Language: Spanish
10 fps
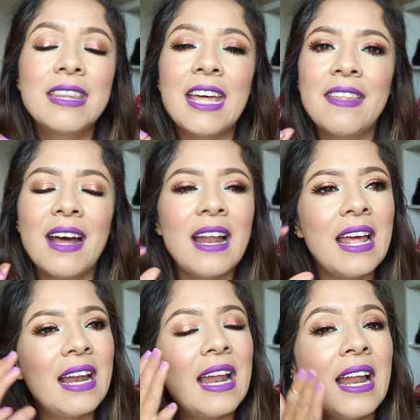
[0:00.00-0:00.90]
Te da
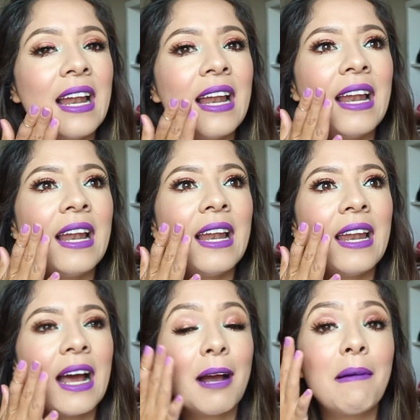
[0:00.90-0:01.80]
el,
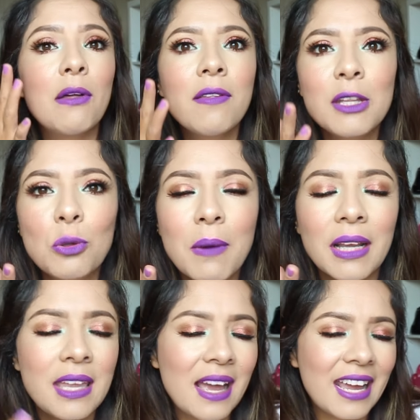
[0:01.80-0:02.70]
el acabado de tu
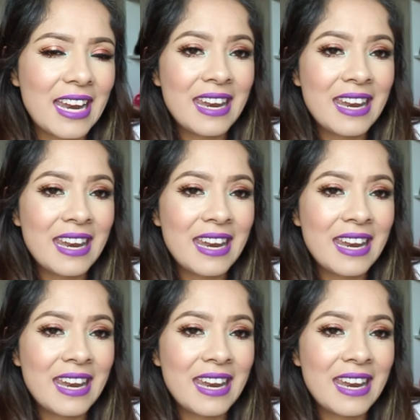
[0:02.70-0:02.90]
maquillaje